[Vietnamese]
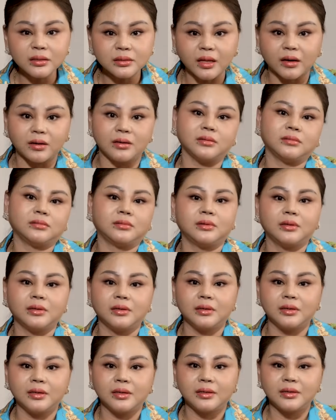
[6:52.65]
tượng
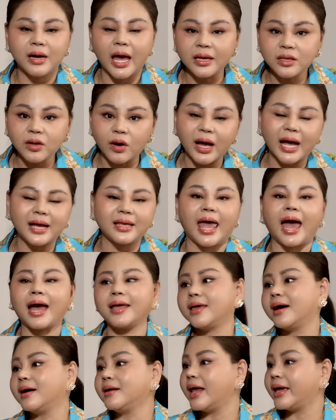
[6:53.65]
để cho khán giả
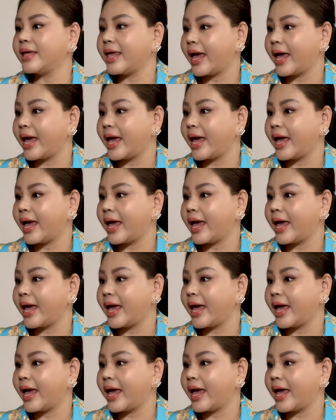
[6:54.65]
nhớ Lê